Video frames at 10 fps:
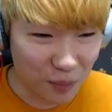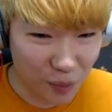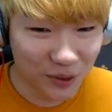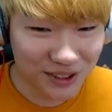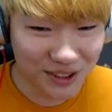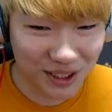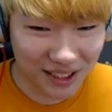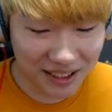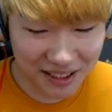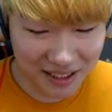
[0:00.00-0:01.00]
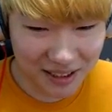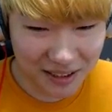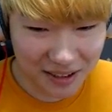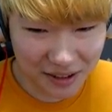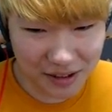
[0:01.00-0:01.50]
모든 게.
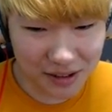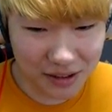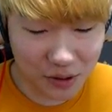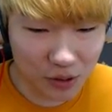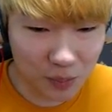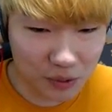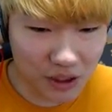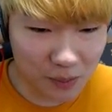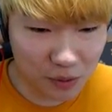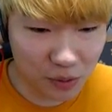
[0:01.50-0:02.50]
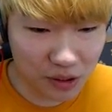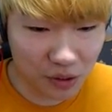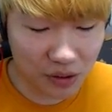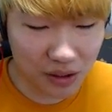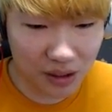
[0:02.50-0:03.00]
근데 이제 저는 VIP룸에
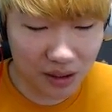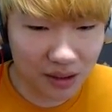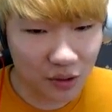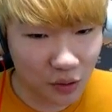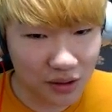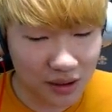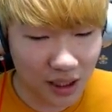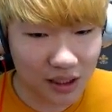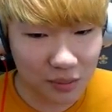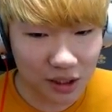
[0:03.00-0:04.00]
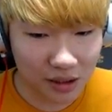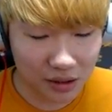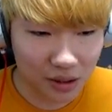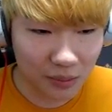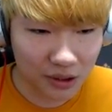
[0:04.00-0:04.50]
있었기에 저는 살았습니다.
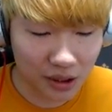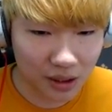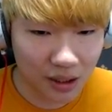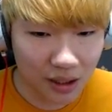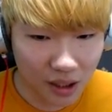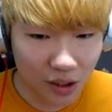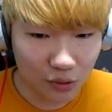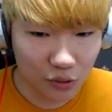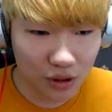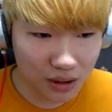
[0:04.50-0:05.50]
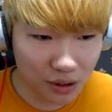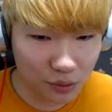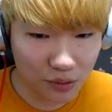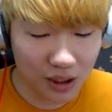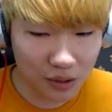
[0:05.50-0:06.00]
그래서 아마 제가 유일한
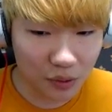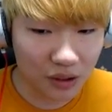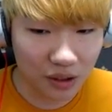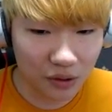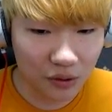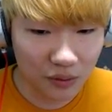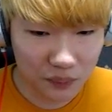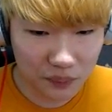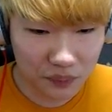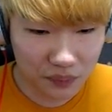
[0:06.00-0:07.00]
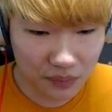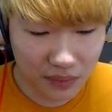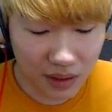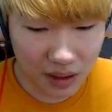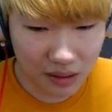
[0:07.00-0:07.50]
생존자인 것 같아요.
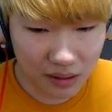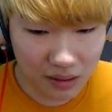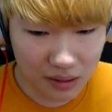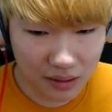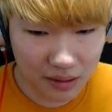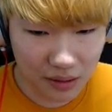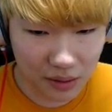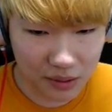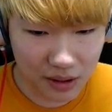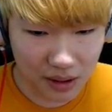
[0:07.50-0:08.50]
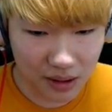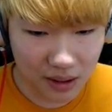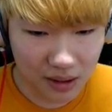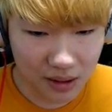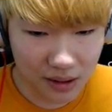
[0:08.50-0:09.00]
내려갑시다.
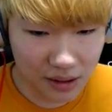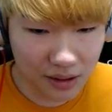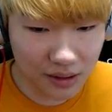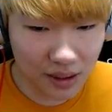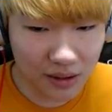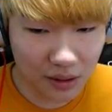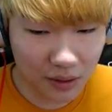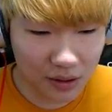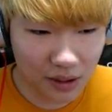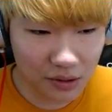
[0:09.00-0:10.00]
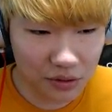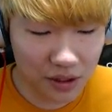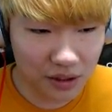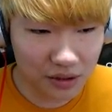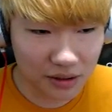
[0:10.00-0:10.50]
1층까지 내려가서 탈출해야
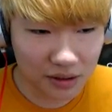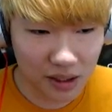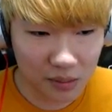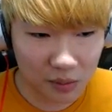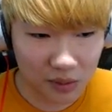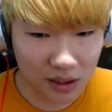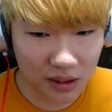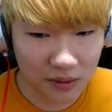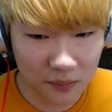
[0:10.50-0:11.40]
되는 게임입니다